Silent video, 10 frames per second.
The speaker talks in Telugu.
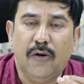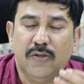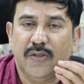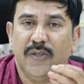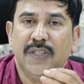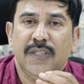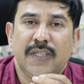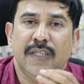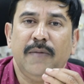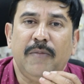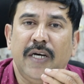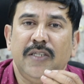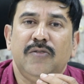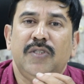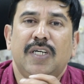అవుట్సోర్సింగ్ కింద
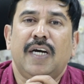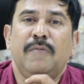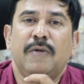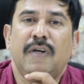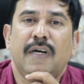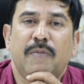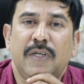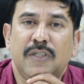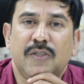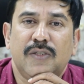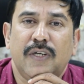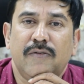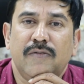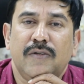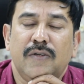పారిశుద్ధ్య కార్మికులుగా పనిచేస్తున్నారు